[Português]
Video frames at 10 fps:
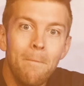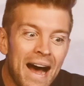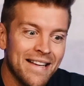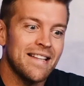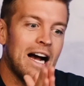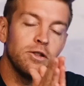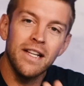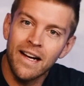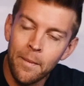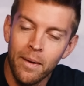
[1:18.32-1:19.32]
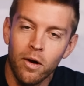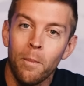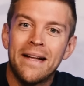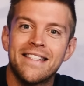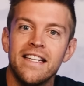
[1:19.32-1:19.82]
Mas Alto da
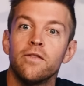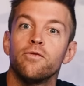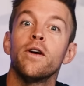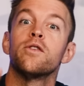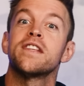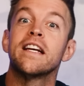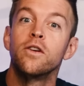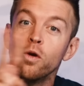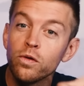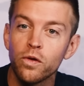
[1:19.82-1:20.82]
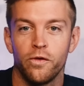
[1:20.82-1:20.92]
Compadecida foi o segundo